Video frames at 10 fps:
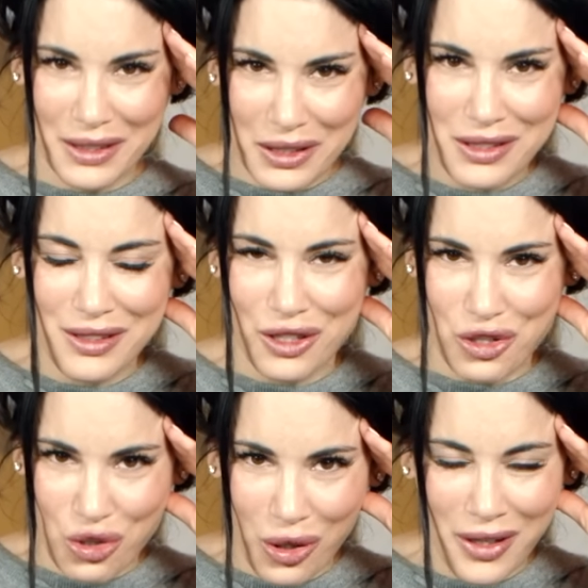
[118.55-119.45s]
ist
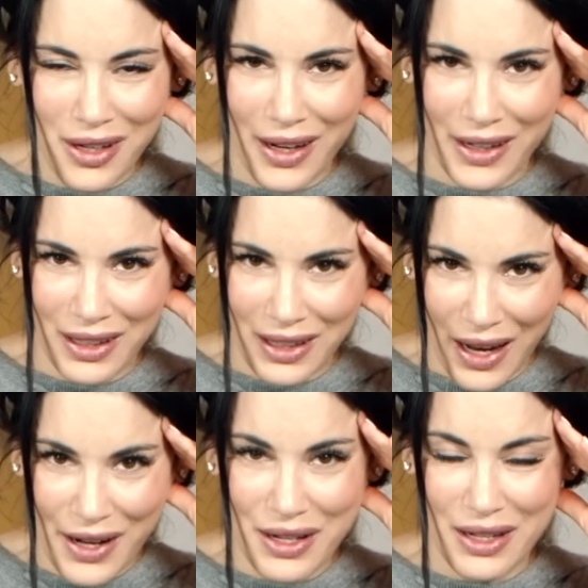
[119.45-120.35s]
schon eine kleine